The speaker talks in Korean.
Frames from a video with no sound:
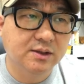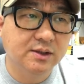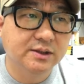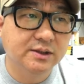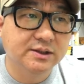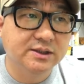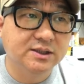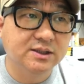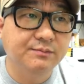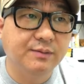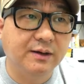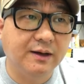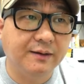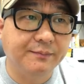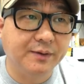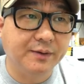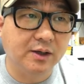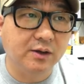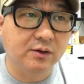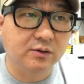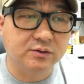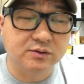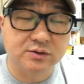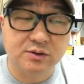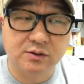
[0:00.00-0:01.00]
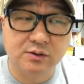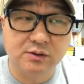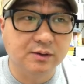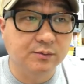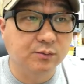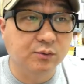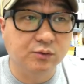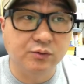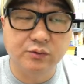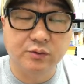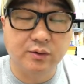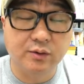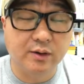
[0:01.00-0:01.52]
지금 바빠요. 절대
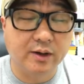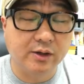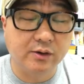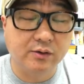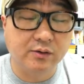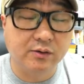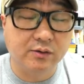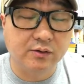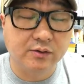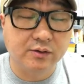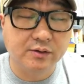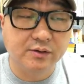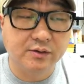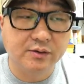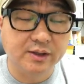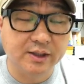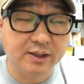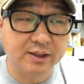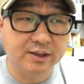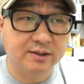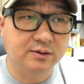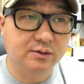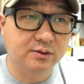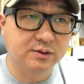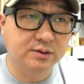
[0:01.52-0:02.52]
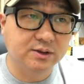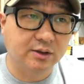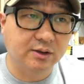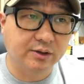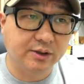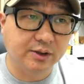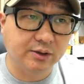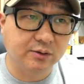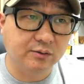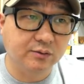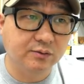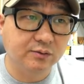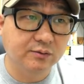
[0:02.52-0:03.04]
못 도와요. 예, 그런
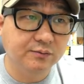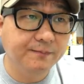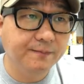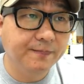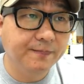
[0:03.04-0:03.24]
상황이고,